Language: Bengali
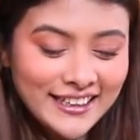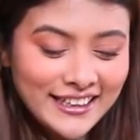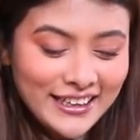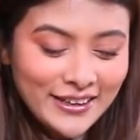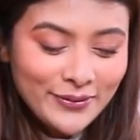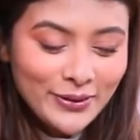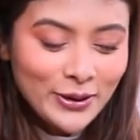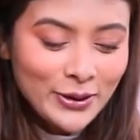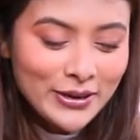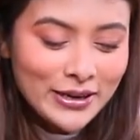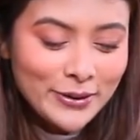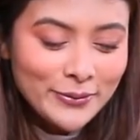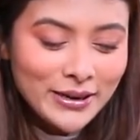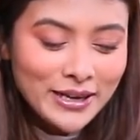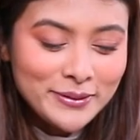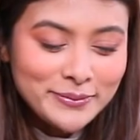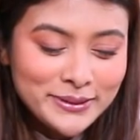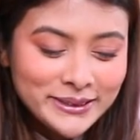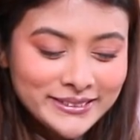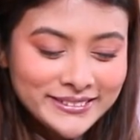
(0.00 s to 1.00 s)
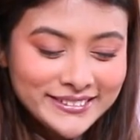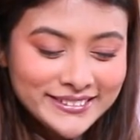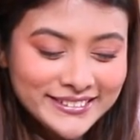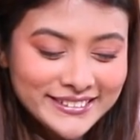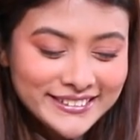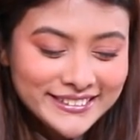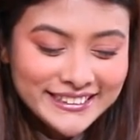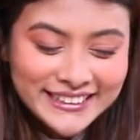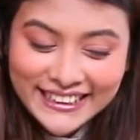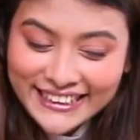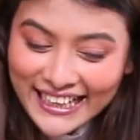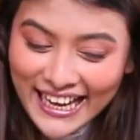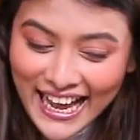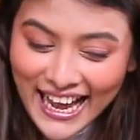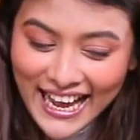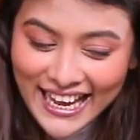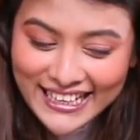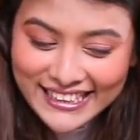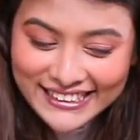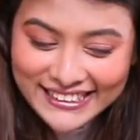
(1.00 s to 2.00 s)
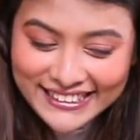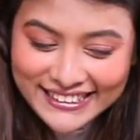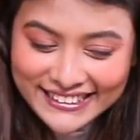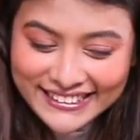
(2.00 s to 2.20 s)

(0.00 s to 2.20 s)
কি বলো নবাব ঠিক না